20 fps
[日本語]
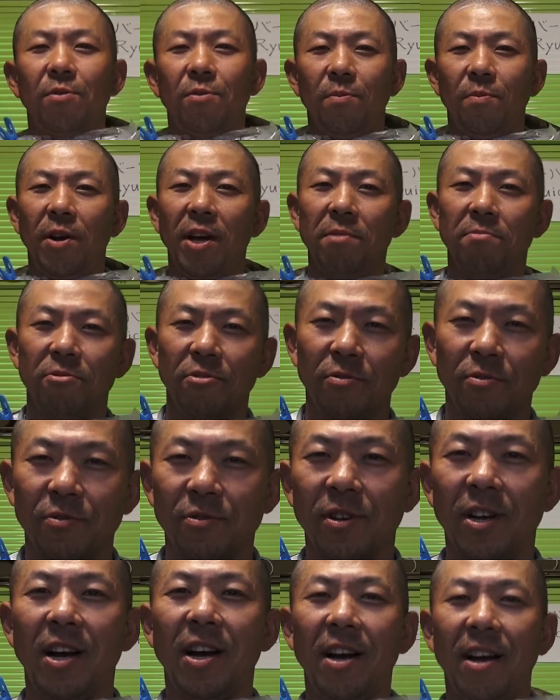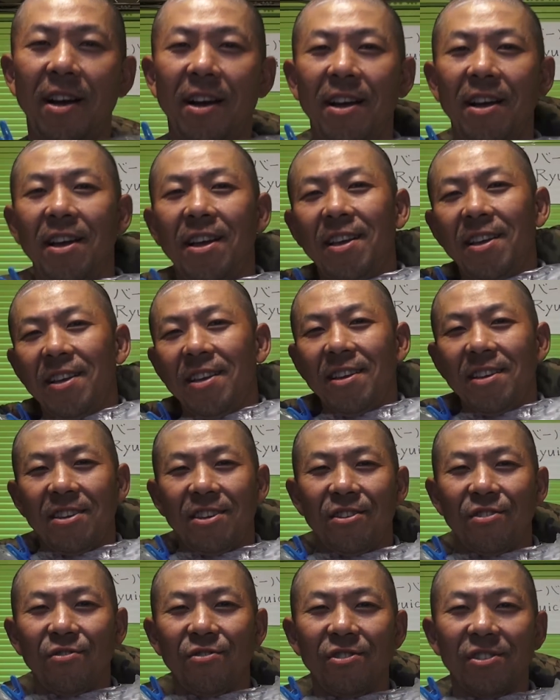バイブの音が
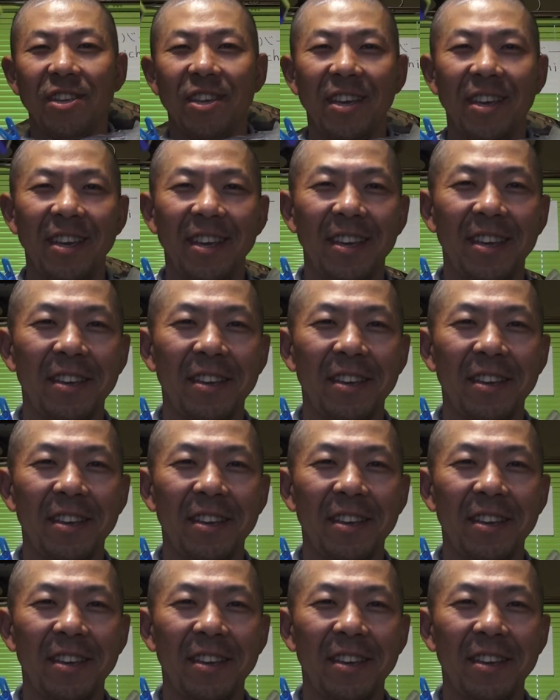聞こえて